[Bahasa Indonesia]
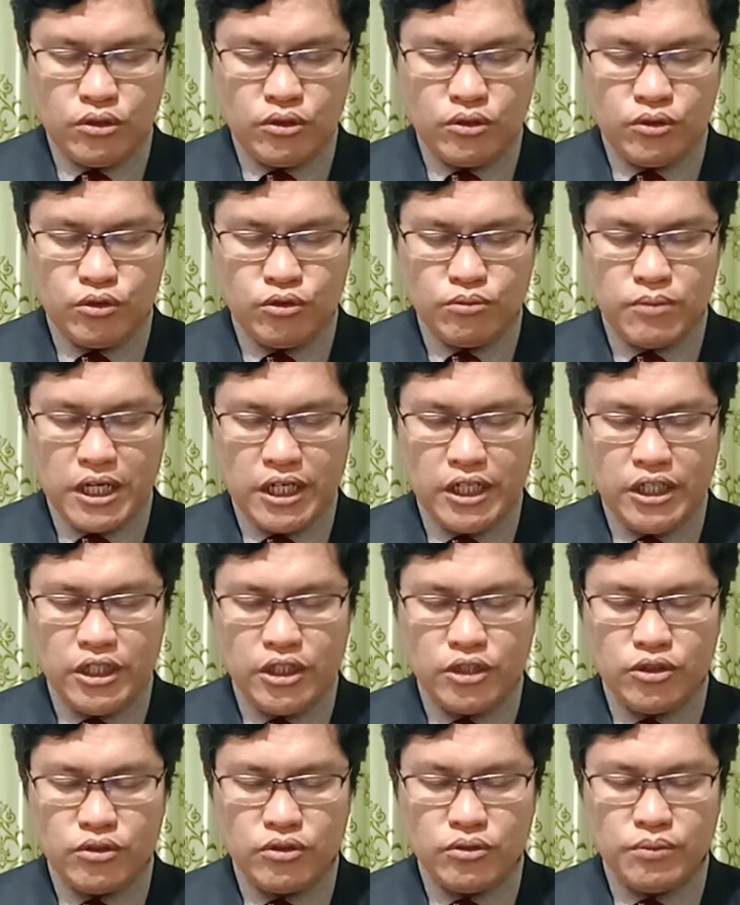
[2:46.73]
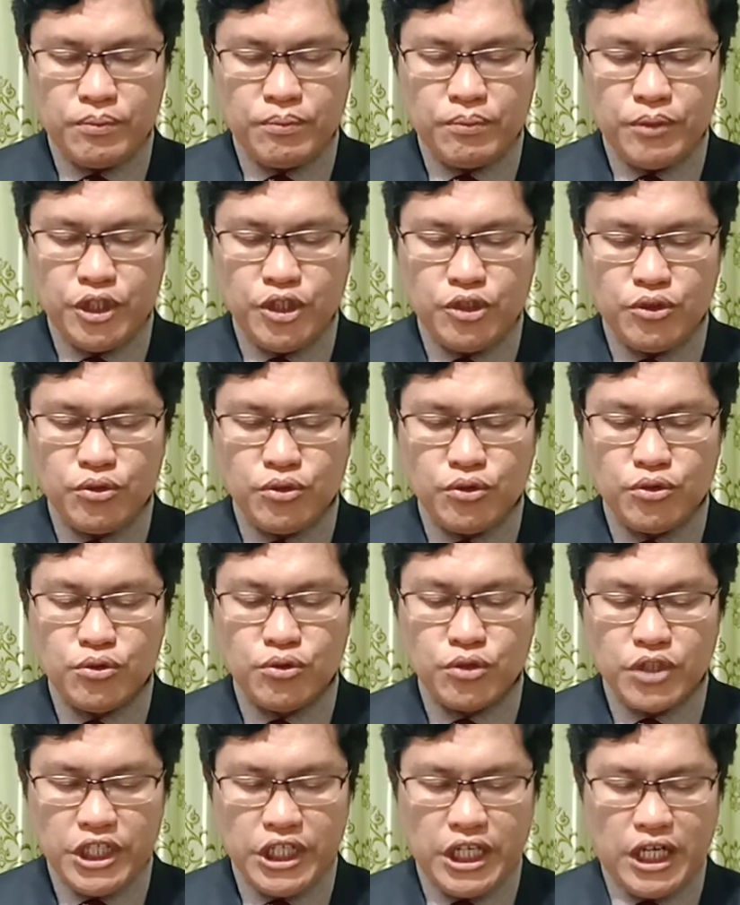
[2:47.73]
hubani pitu
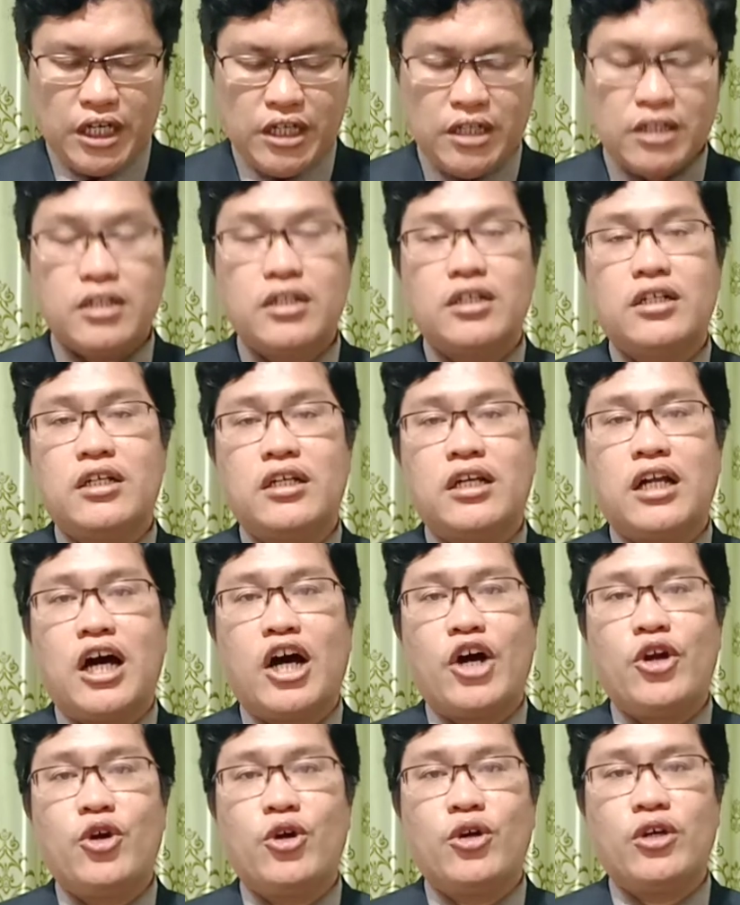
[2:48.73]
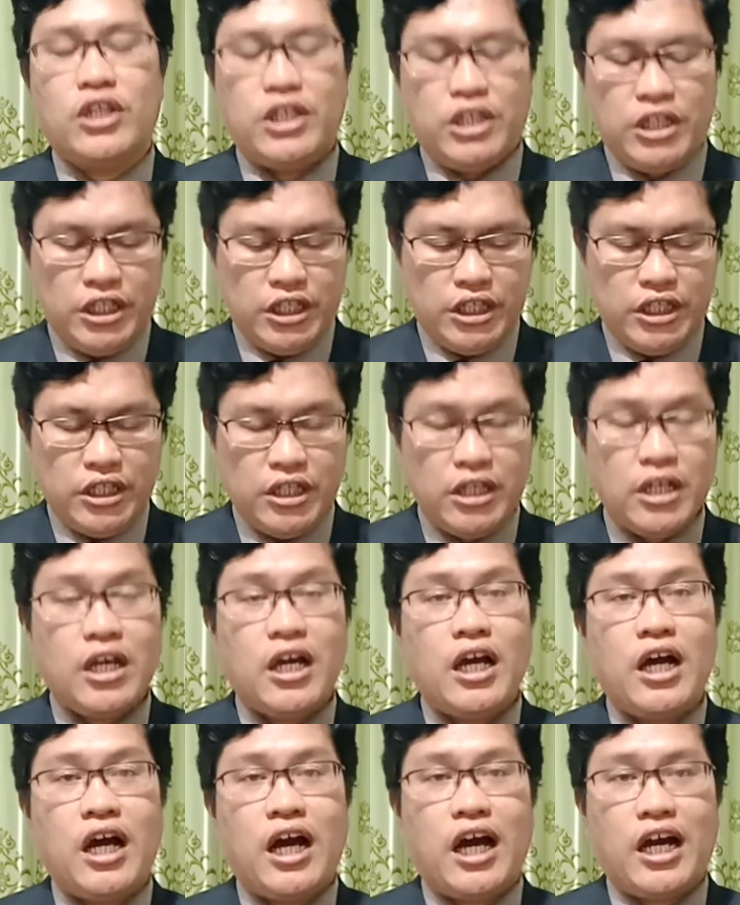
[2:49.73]
kuria na adong i
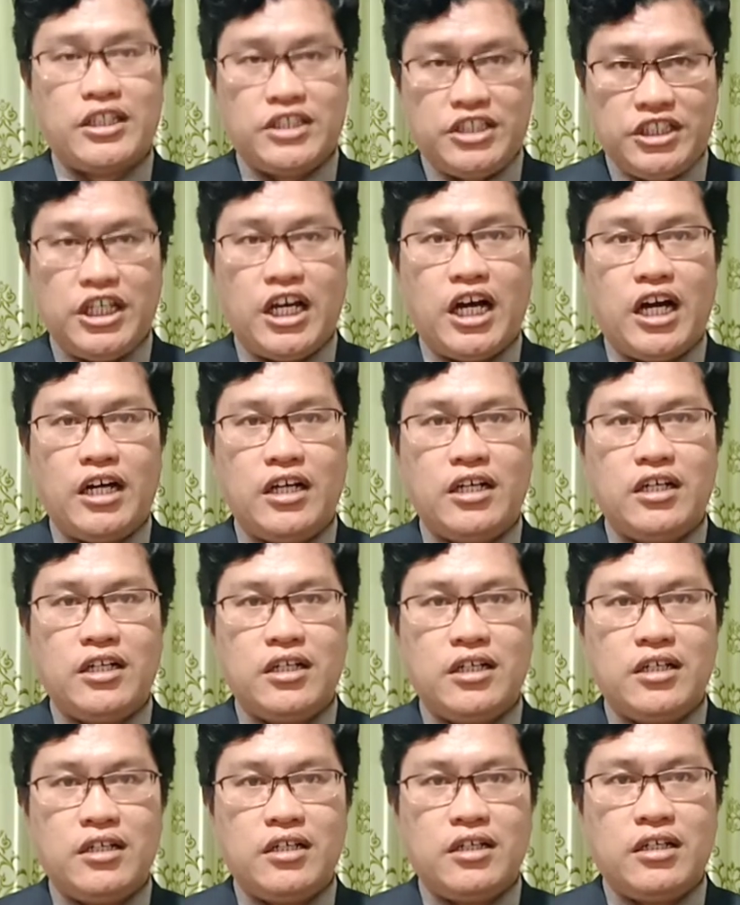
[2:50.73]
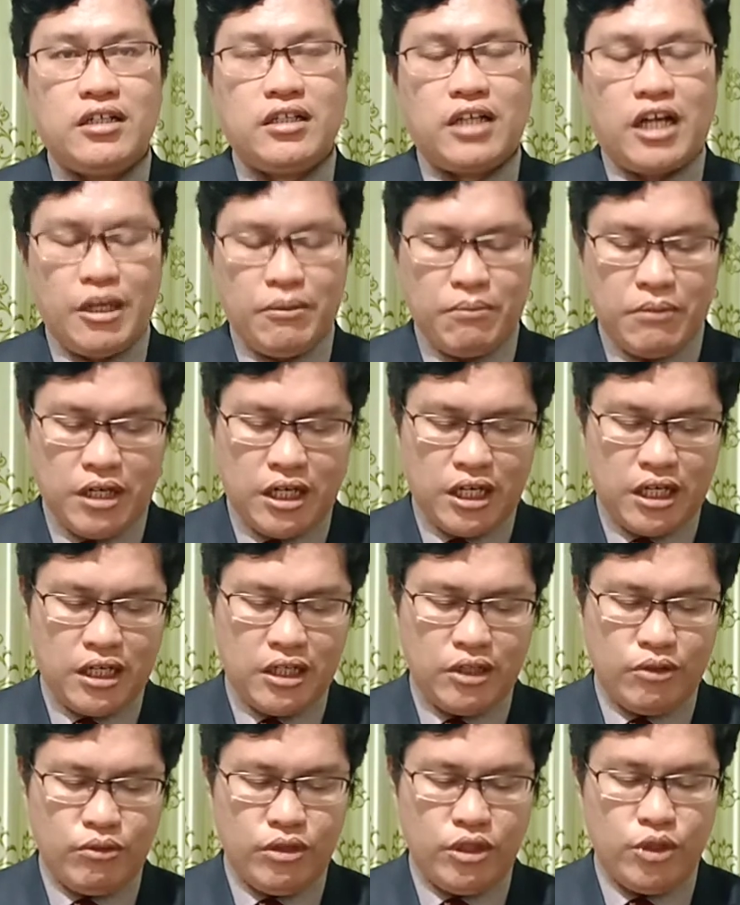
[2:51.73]
Asia aima
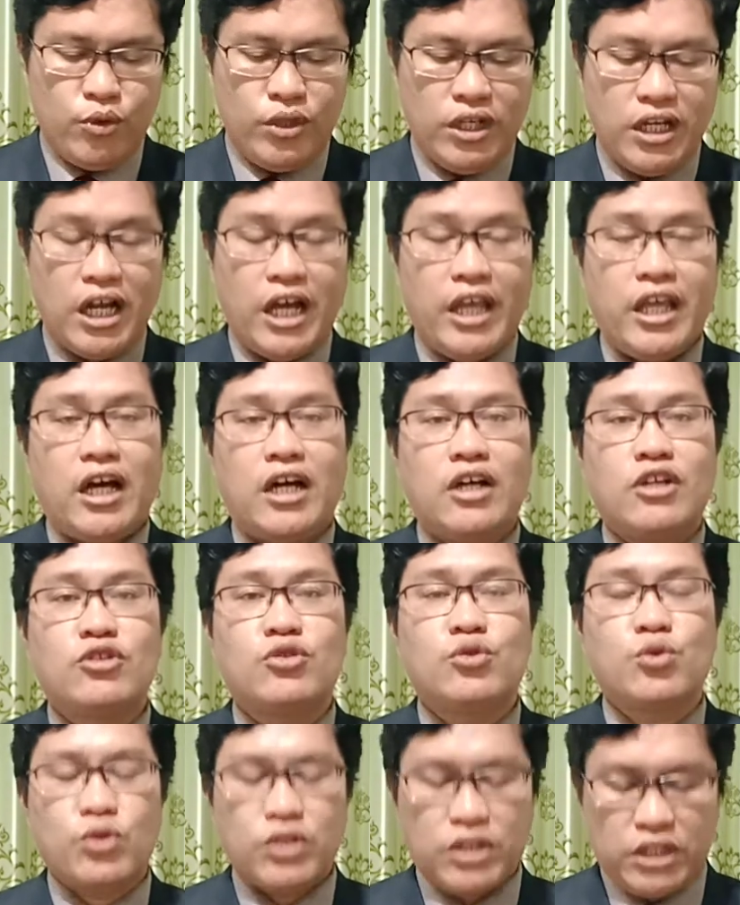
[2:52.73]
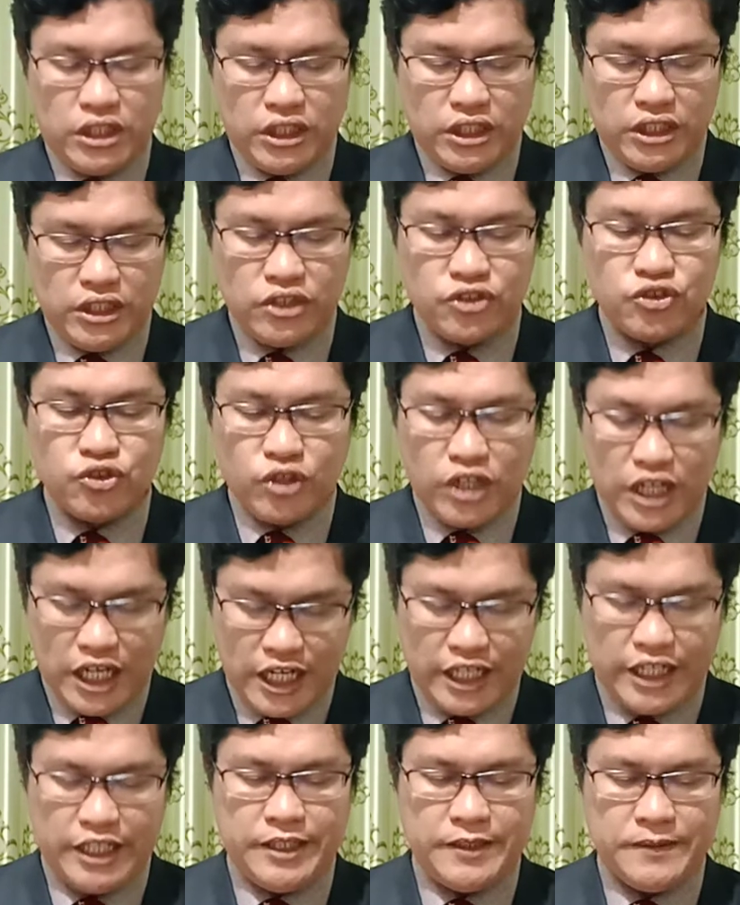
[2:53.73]
wi wilayah Turki
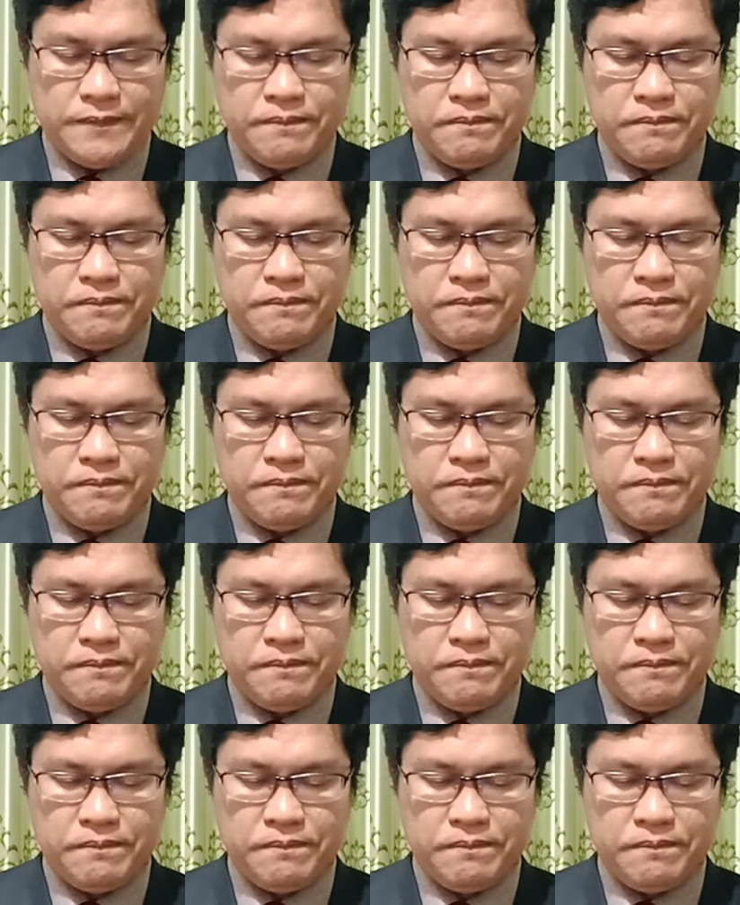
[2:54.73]
sonari